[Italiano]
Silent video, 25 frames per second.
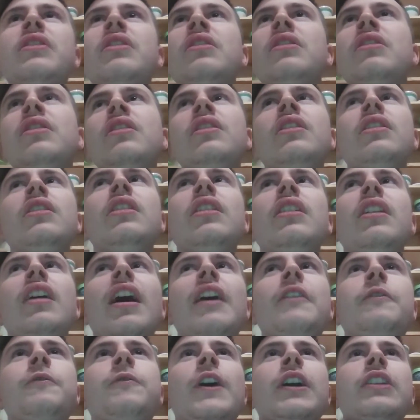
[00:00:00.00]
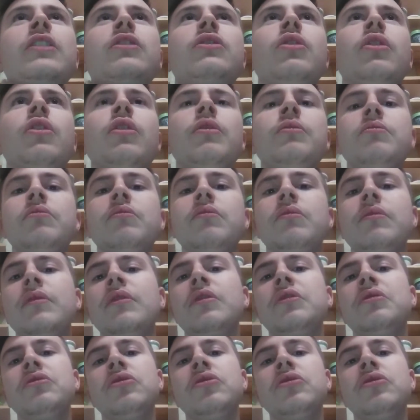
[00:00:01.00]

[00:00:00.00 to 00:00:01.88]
ha fatto, no- ha